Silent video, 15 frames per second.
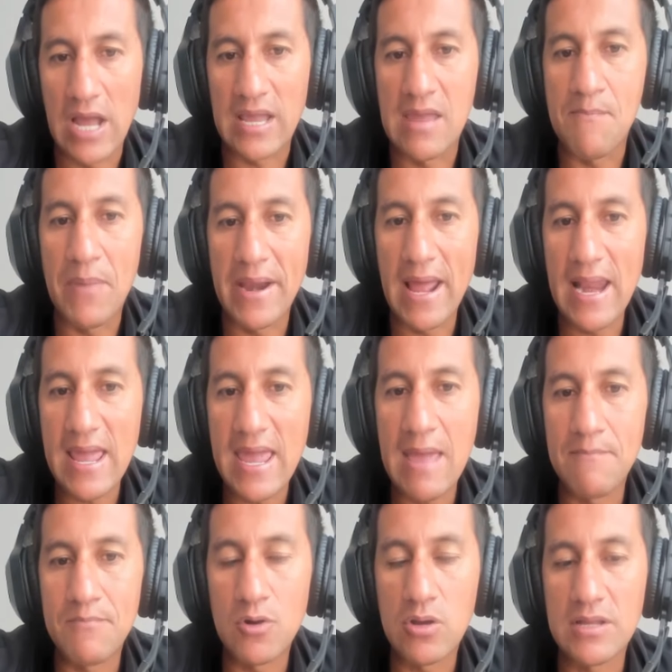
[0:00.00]
Aquí para el
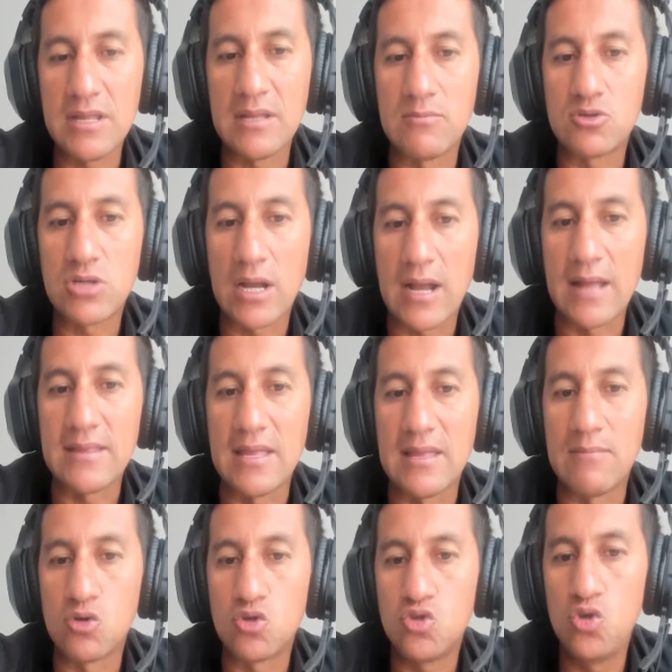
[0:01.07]
ejemplo que tenemos acá
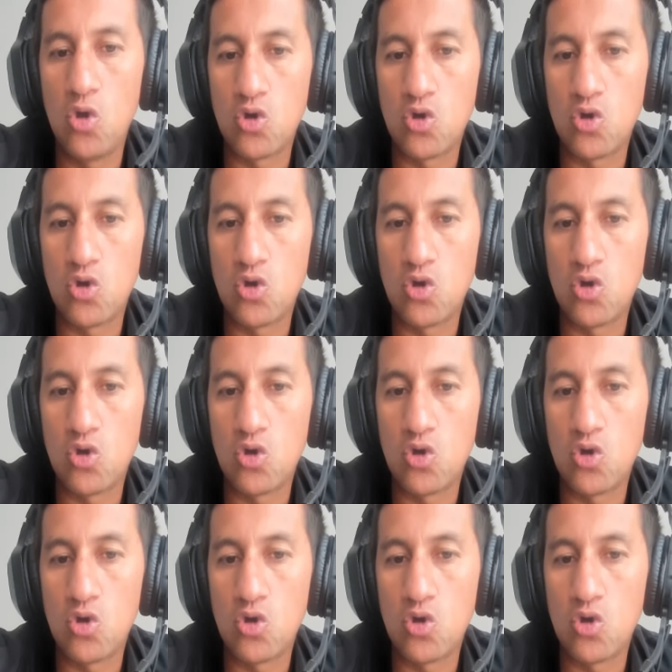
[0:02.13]
tenemos